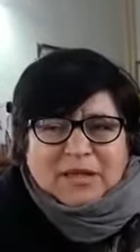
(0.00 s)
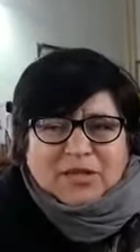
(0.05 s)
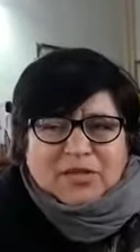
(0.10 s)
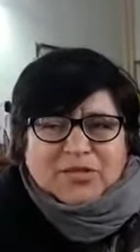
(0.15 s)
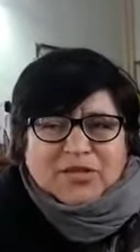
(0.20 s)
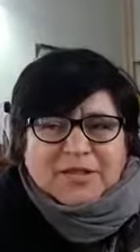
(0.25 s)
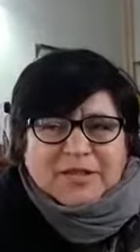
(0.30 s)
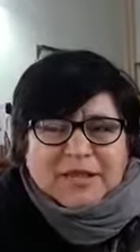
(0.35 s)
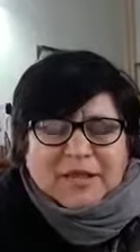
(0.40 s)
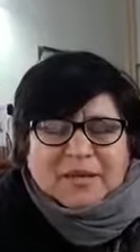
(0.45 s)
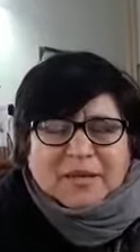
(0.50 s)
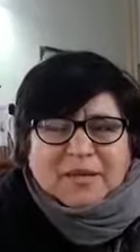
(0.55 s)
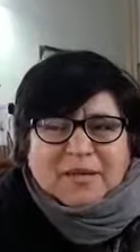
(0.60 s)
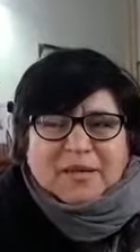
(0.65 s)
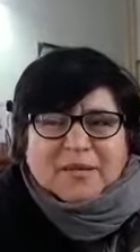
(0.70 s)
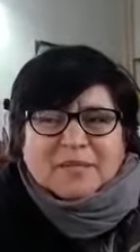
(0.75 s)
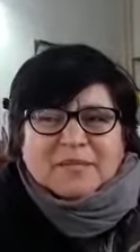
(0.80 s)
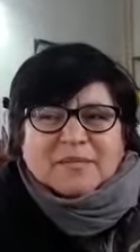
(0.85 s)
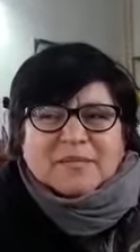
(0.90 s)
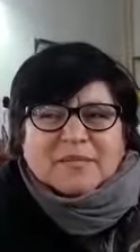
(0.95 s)
no sé,
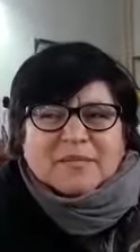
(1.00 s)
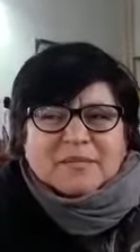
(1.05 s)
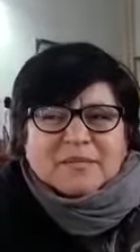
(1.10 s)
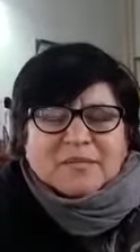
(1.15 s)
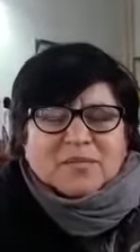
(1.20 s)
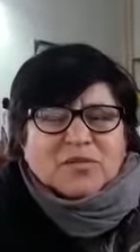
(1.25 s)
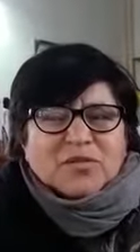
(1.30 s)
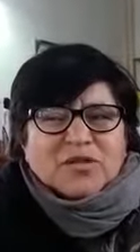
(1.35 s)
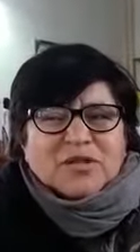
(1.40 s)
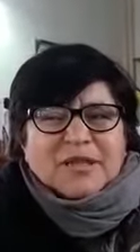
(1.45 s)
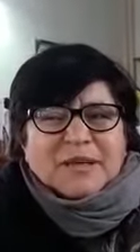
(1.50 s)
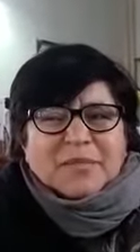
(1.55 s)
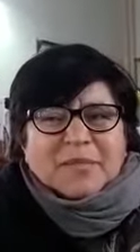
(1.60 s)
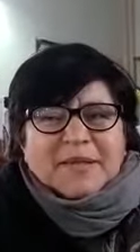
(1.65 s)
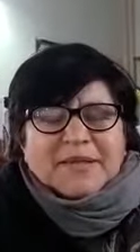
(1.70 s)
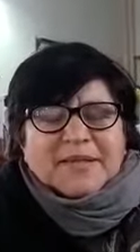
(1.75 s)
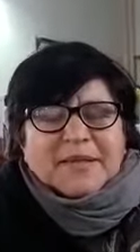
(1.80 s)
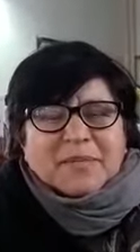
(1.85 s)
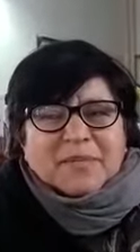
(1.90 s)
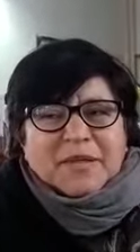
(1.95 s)
mucha
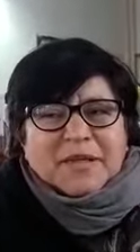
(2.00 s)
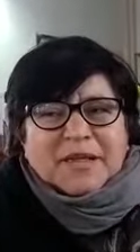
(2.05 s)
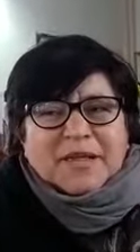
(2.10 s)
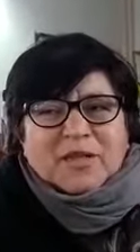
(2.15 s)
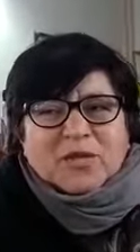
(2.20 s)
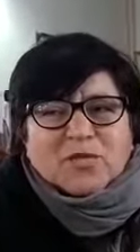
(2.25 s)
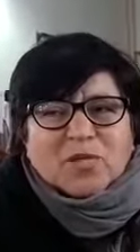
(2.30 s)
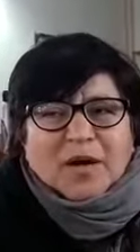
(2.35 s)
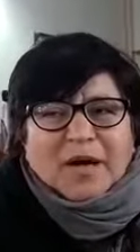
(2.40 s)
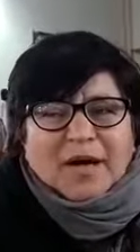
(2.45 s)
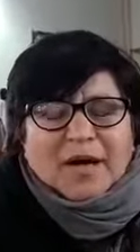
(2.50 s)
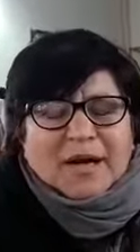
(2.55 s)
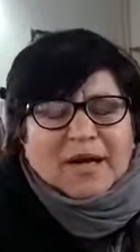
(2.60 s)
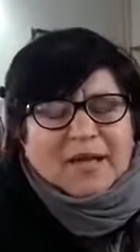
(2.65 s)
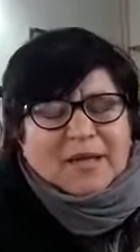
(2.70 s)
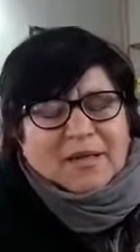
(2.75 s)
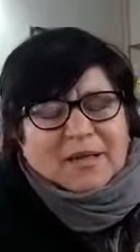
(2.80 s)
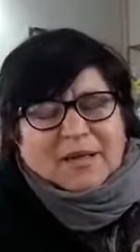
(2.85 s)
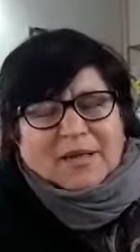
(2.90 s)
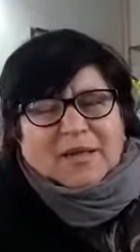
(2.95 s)
paz
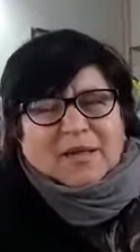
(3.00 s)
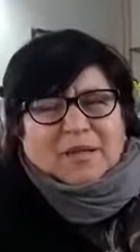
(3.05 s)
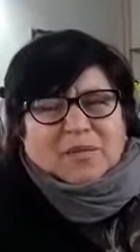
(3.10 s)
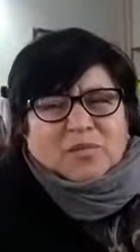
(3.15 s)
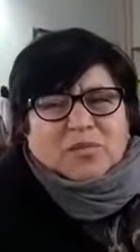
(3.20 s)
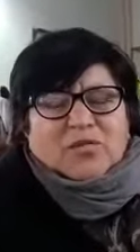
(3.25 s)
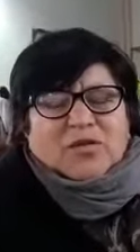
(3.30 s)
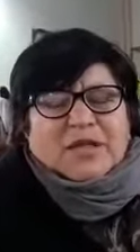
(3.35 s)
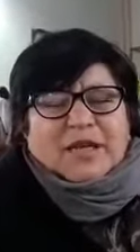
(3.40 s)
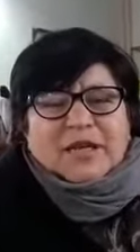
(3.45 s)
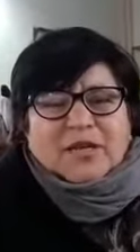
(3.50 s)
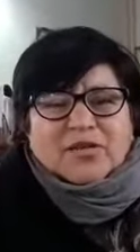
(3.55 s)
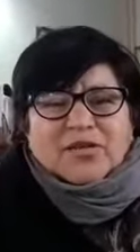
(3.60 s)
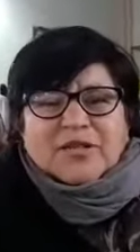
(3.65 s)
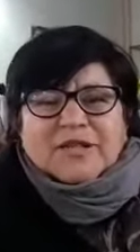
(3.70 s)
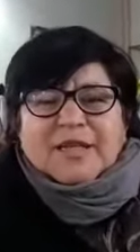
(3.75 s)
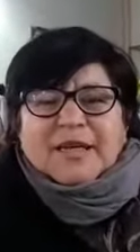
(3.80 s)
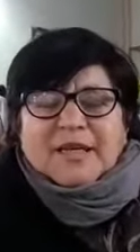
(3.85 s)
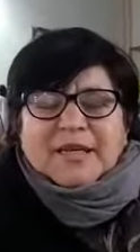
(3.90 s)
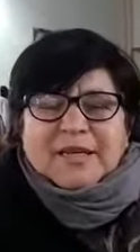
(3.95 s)
espiritual, muchas
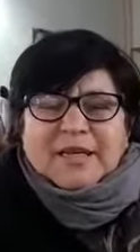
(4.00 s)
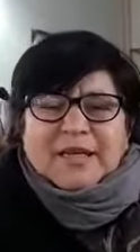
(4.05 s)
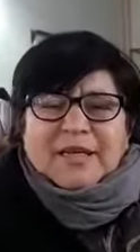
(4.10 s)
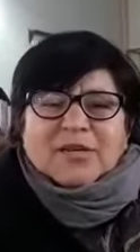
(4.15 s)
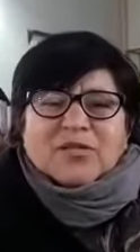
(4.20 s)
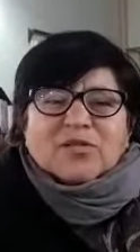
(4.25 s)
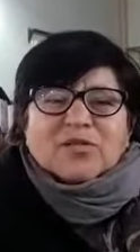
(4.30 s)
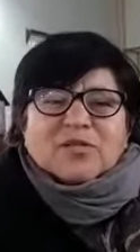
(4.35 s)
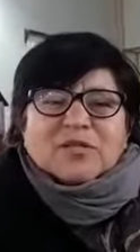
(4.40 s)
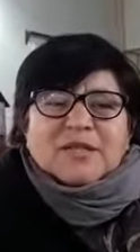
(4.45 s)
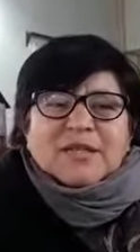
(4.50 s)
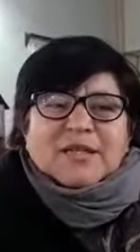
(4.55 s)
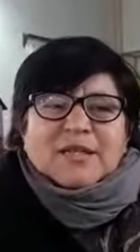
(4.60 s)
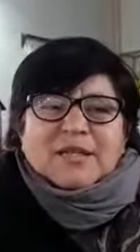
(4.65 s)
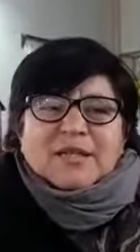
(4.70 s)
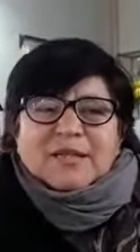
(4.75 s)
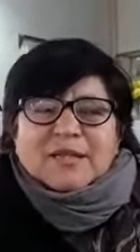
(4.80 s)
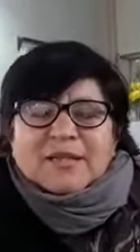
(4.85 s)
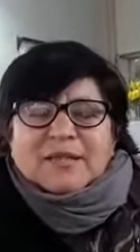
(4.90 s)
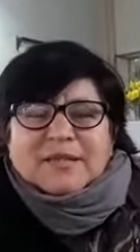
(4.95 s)
cosas que con
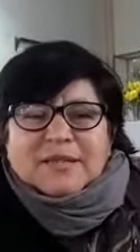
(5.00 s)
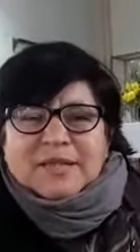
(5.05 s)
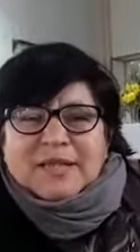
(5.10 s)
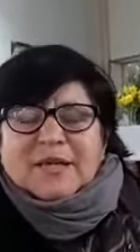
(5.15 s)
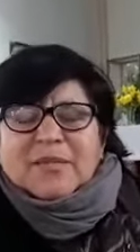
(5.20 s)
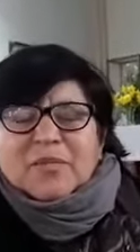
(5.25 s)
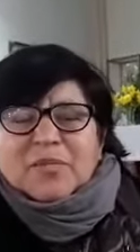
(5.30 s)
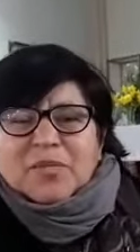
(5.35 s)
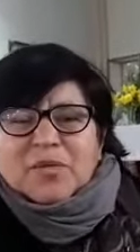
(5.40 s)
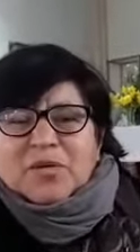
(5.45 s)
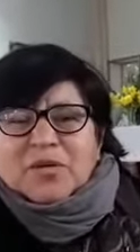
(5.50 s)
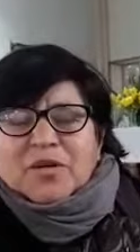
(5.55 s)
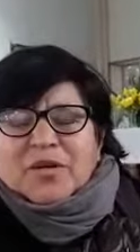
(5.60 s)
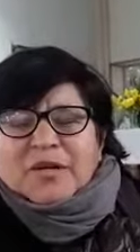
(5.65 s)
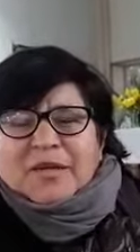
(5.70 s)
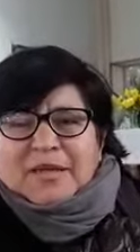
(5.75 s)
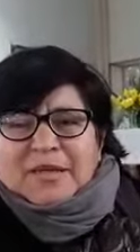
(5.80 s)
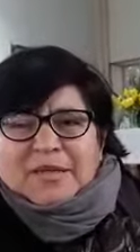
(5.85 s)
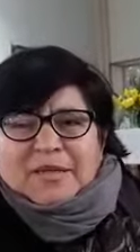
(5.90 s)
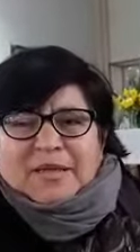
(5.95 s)
el tiempo
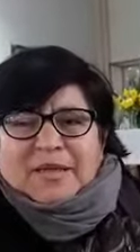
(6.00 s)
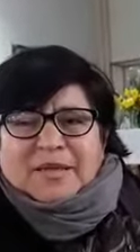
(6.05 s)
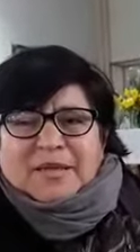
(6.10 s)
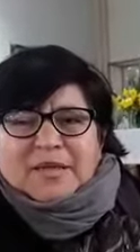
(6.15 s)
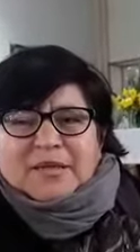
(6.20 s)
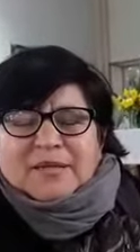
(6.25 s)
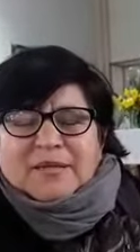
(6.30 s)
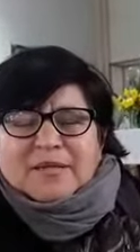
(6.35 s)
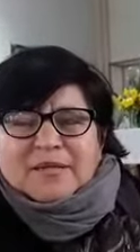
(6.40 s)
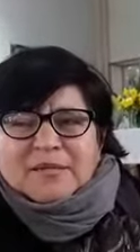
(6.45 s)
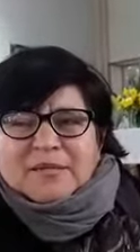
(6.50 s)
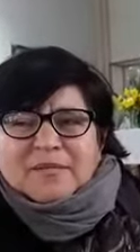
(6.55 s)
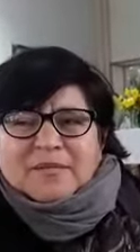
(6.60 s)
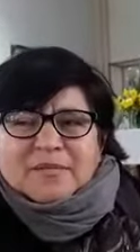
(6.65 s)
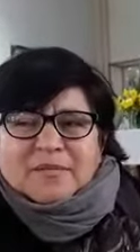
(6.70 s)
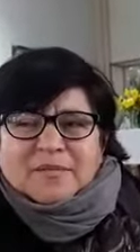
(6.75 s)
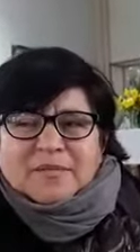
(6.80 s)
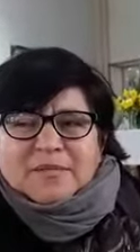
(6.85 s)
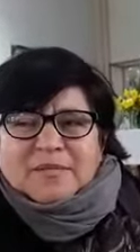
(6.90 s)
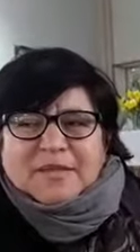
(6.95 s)

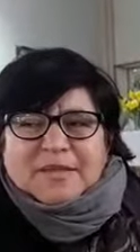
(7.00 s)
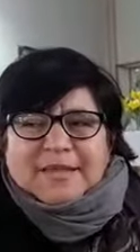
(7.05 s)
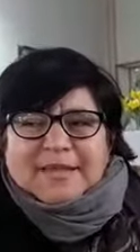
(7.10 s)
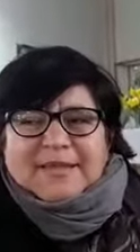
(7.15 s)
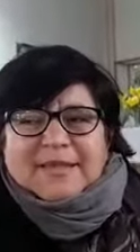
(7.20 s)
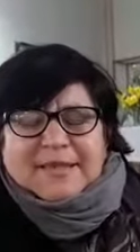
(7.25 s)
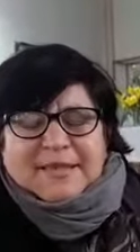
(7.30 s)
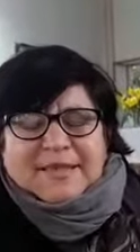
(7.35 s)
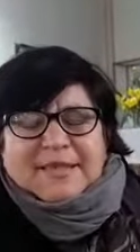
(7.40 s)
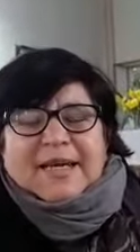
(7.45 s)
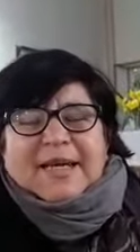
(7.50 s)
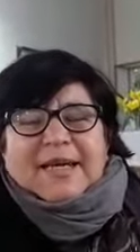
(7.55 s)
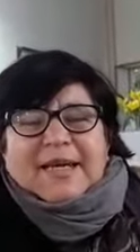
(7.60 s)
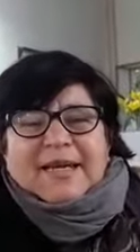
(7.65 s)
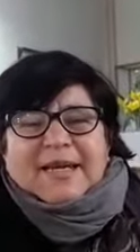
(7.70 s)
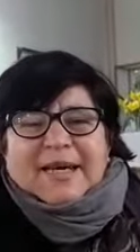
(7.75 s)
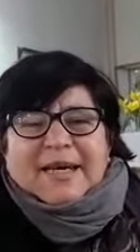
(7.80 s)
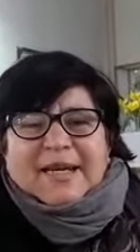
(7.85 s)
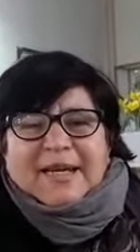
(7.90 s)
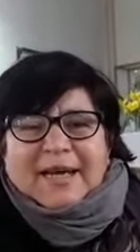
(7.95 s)
mm, necesitas
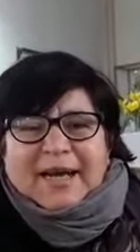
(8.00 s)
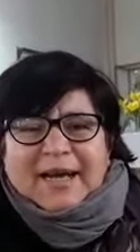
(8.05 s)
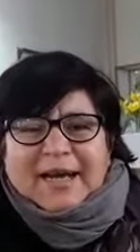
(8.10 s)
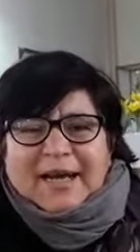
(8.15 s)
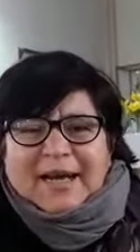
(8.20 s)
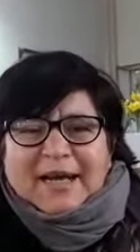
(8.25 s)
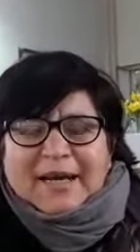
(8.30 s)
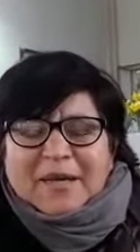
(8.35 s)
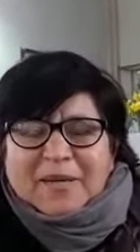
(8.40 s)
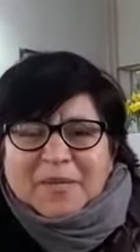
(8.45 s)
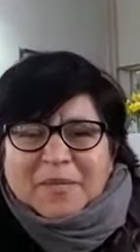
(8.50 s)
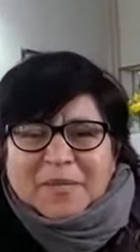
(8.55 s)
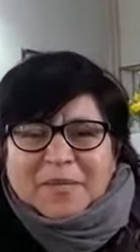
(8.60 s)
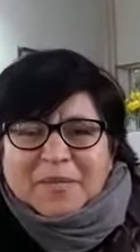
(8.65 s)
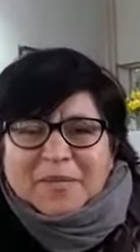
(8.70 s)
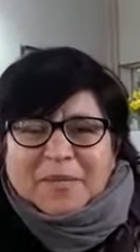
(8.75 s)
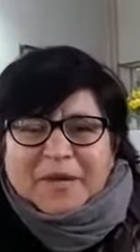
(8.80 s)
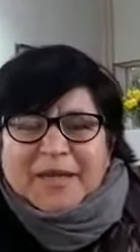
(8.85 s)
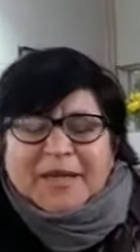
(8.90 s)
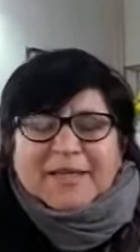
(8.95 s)
recargarla
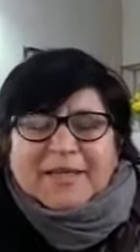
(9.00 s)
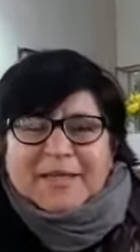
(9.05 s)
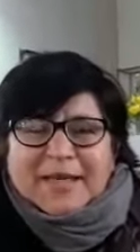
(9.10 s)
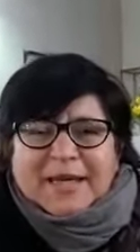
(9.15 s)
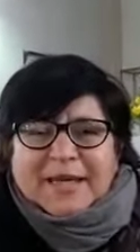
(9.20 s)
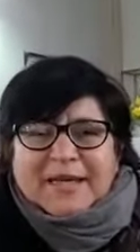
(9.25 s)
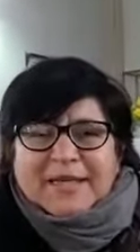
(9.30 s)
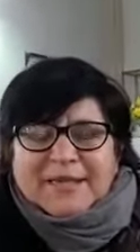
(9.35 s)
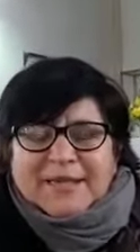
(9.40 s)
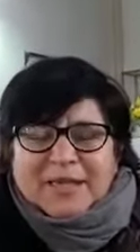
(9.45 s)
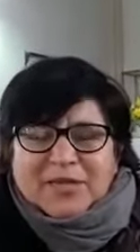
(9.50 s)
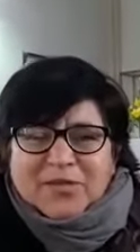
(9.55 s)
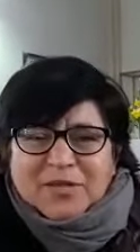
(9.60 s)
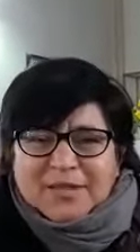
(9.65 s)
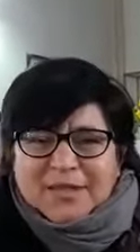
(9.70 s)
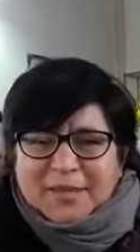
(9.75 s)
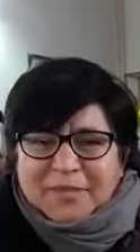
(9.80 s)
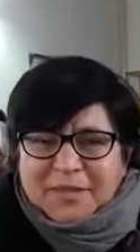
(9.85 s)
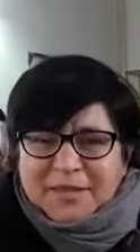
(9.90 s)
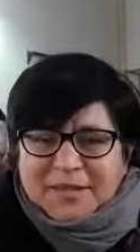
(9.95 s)
para estar haciendo
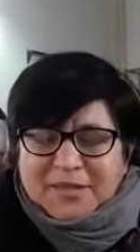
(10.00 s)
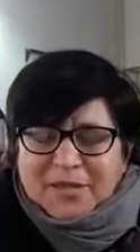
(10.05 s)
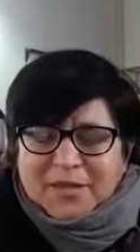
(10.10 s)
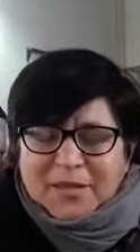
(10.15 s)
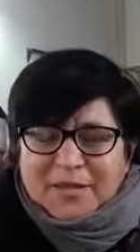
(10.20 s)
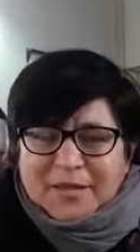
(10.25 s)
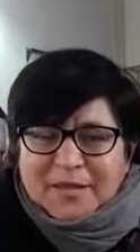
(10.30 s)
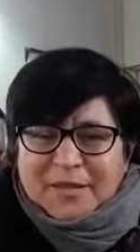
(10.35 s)
esa misión.